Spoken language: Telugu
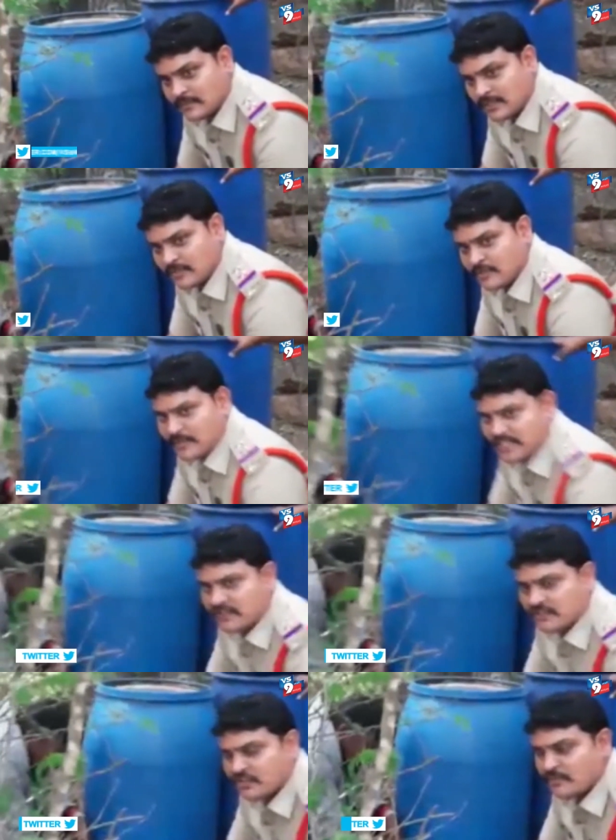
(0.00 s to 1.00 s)
మనము
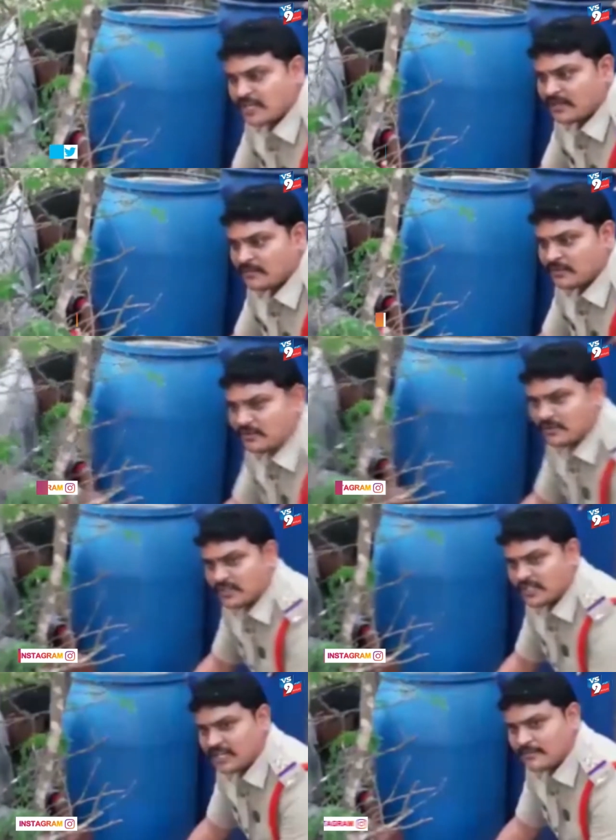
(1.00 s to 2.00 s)
పెద్దవడుగురు మండలము
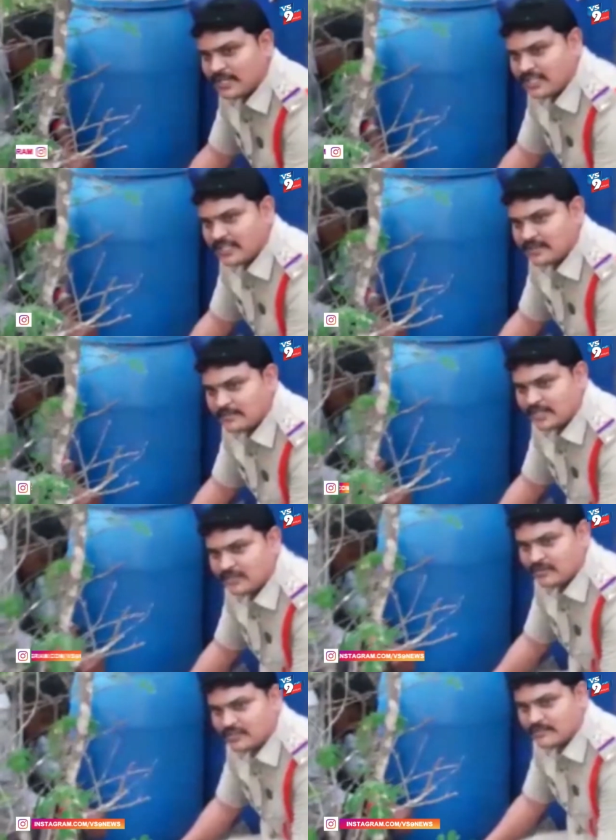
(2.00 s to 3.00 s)
ఈరేపల్లి మరియు
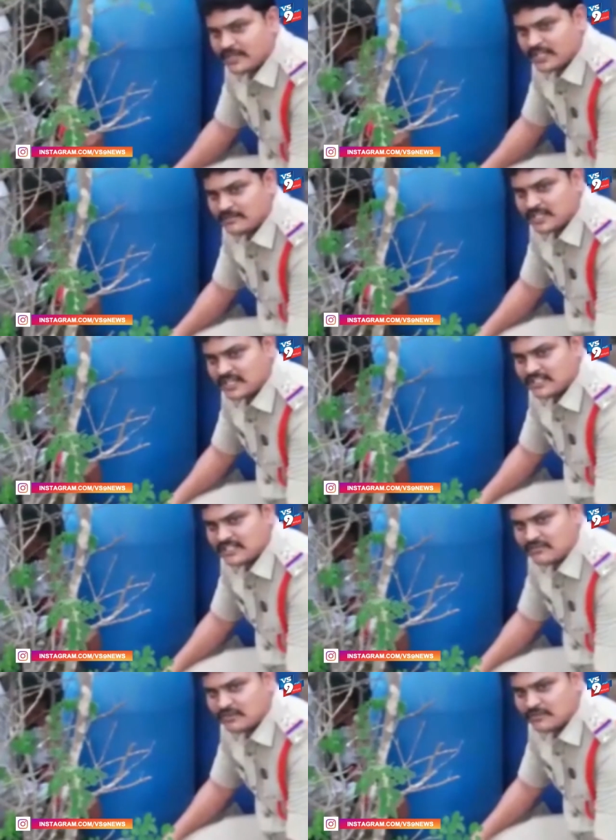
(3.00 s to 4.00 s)
గుత్తి మండలం జక్కల
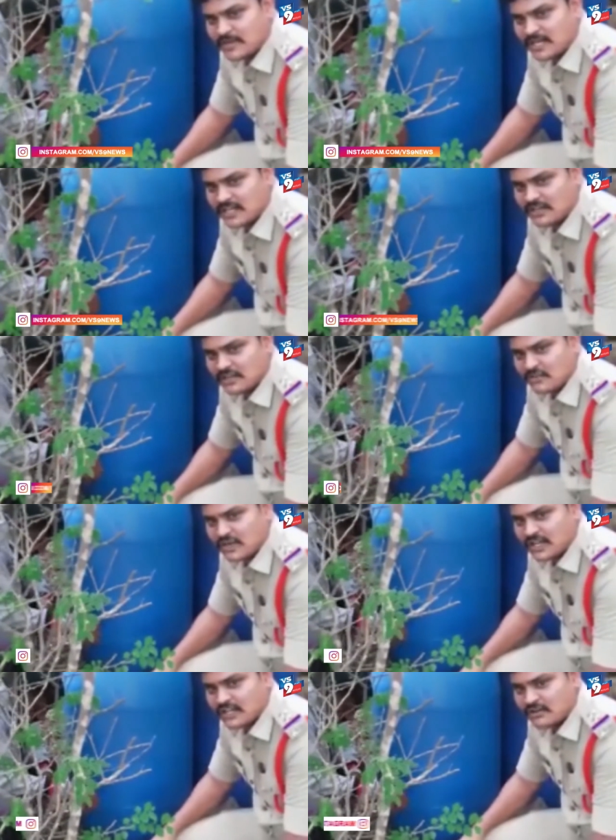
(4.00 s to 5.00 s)
చెరువు బార్డర్లోని
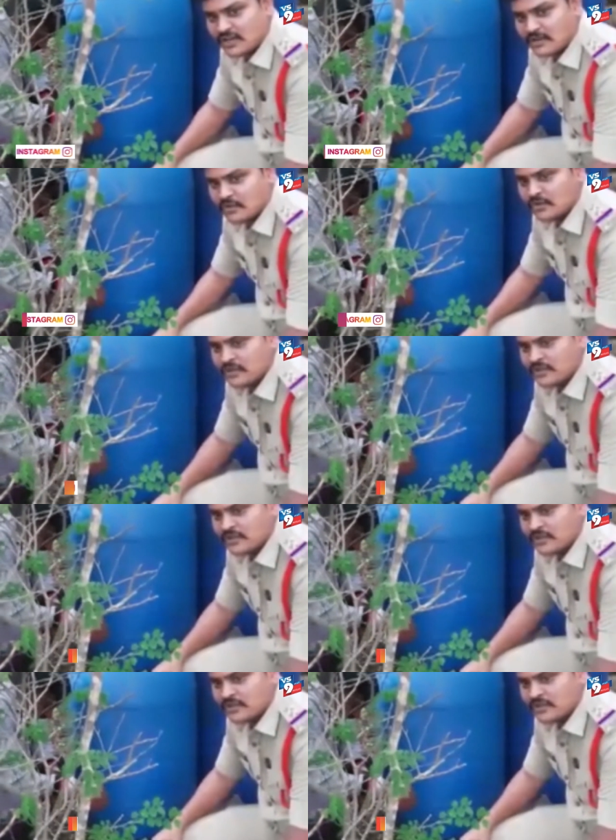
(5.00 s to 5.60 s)
కొండలలో ఉన్నాము